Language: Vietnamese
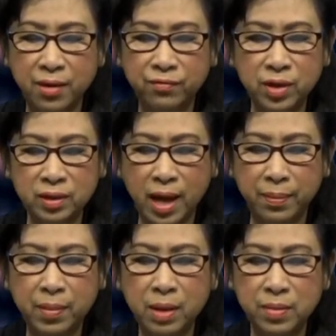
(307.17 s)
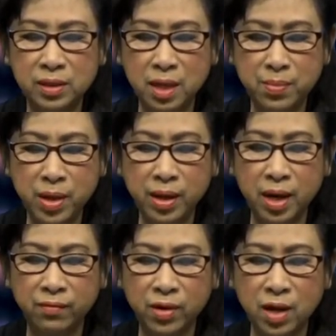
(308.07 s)
phức tạp mà dân Miến
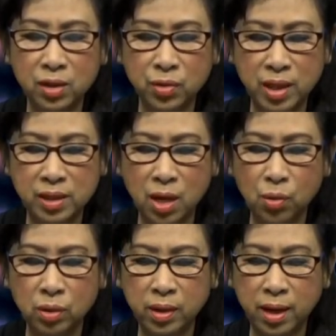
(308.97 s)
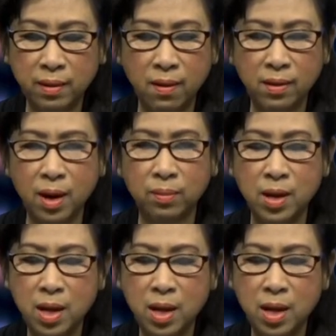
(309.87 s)
Điện và các doanh gia quốc tế khó đọc